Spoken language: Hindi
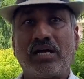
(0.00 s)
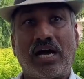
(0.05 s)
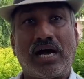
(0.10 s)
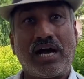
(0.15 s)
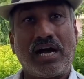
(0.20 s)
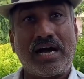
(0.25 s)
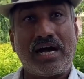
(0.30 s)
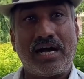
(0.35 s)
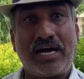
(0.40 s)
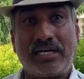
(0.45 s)

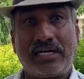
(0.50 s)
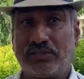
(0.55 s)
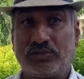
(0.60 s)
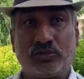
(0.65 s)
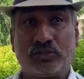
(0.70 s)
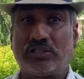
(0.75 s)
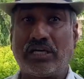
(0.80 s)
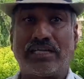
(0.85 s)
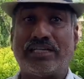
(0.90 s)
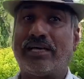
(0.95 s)
हाँ
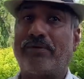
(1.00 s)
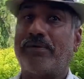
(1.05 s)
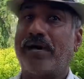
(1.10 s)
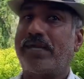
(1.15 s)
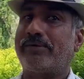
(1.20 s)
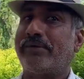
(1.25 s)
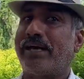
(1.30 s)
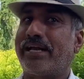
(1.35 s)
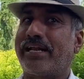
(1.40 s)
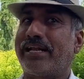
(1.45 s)
ज्यादा बार
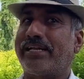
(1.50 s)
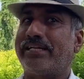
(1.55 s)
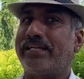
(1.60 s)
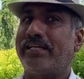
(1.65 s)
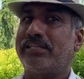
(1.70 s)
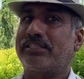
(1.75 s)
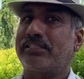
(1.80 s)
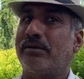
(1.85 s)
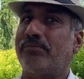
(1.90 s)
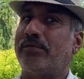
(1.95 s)
बार आ रही है
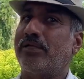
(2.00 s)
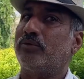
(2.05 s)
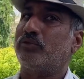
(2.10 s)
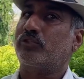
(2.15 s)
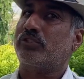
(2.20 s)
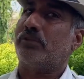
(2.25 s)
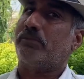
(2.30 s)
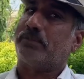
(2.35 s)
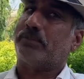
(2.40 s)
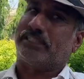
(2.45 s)
इसका हाँ, मतलब
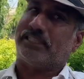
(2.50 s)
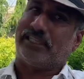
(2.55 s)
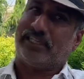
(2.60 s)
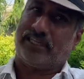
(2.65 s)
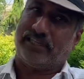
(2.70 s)
उसके पथरी